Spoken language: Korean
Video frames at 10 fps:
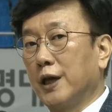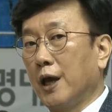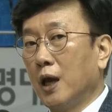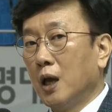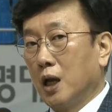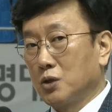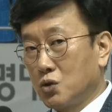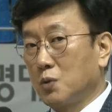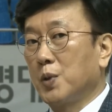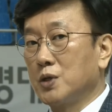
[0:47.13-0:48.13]
게 아주
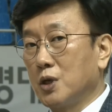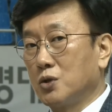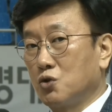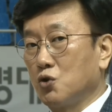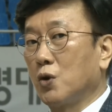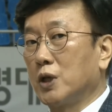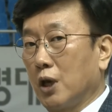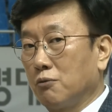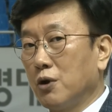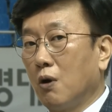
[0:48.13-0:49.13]
디펜스에서 주요가
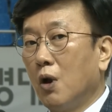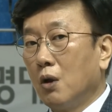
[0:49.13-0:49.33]
됐고요.